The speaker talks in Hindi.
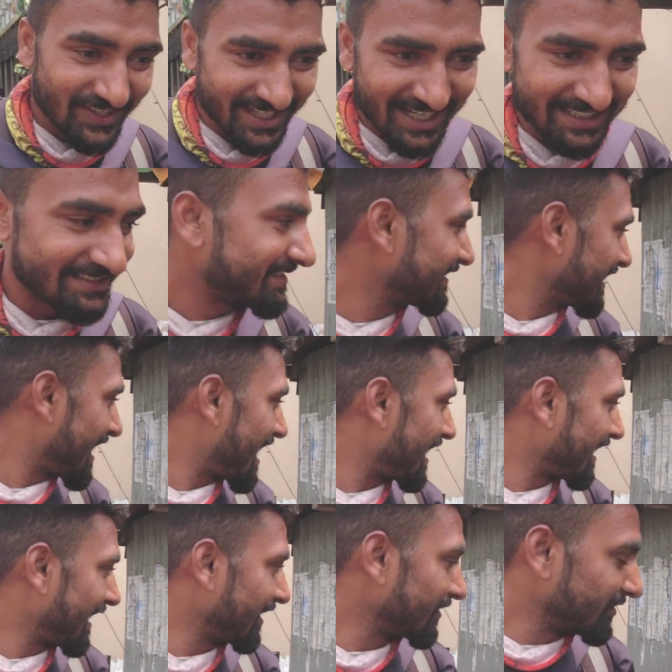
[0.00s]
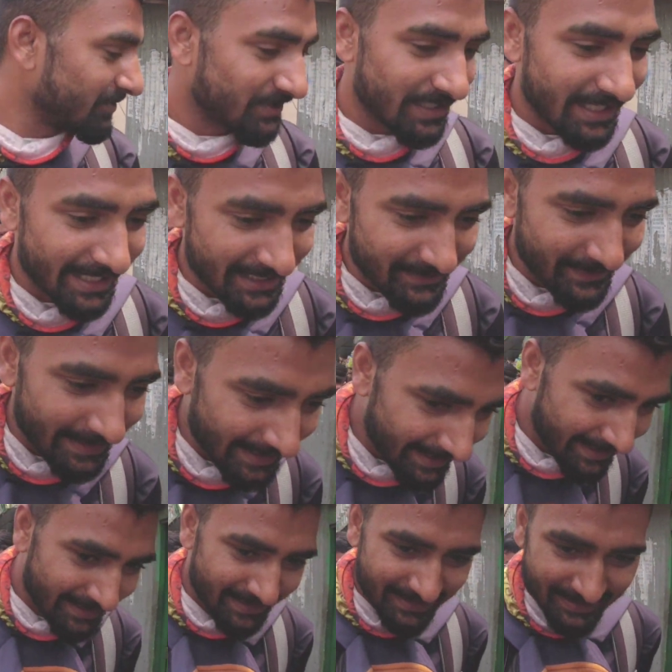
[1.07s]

जुड़ेगा साला झुकेगा नहीं मैं